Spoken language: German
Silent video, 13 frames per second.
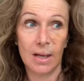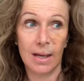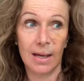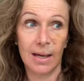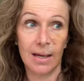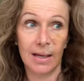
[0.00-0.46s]

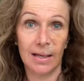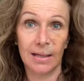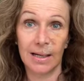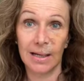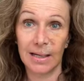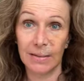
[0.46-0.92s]

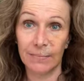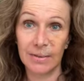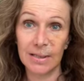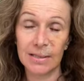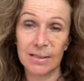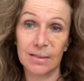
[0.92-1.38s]
ein
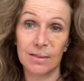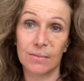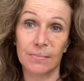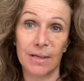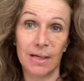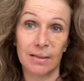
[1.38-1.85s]
Erlebnis, also
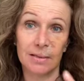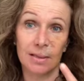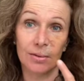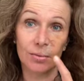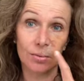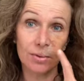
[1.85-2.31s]
mir hat
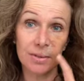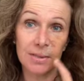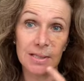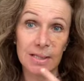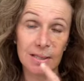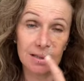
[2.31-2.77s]
ein Hund
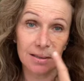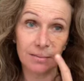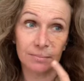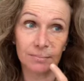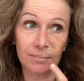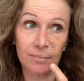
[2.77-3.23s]

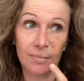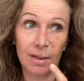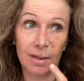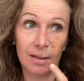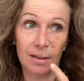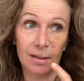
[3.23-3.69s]
hier
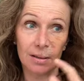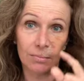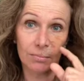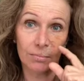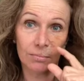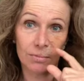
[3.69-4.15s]

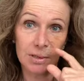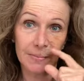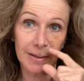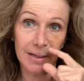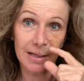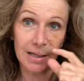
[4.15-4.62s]
ähm,
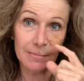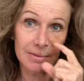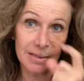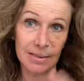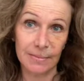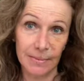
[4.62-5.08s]
zweieinhalb
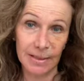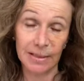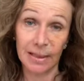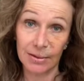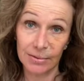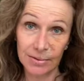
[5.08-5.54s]

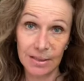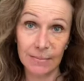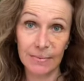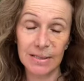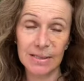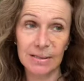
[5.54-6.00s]
Zentimeter
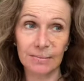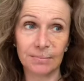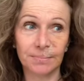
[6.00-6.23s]
rausgebissen